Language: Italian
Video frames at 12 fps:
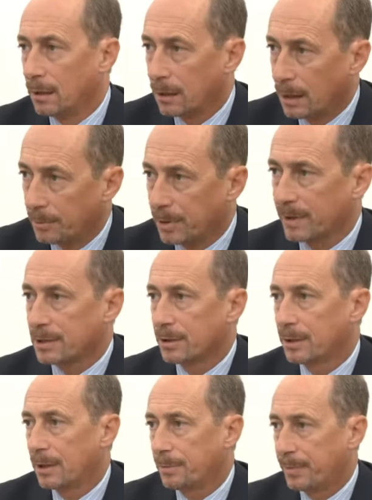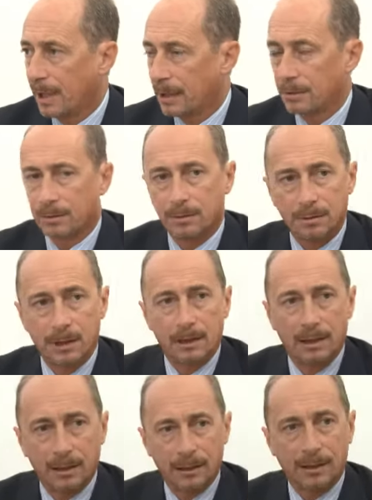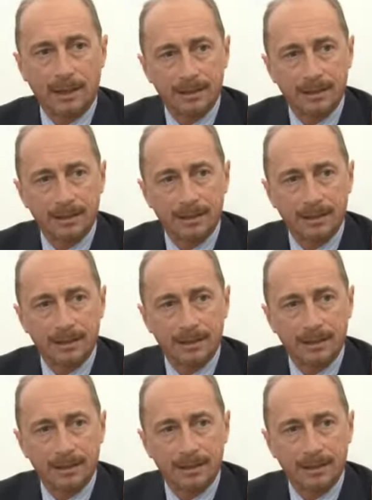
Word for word: Approvazione del piano del Gran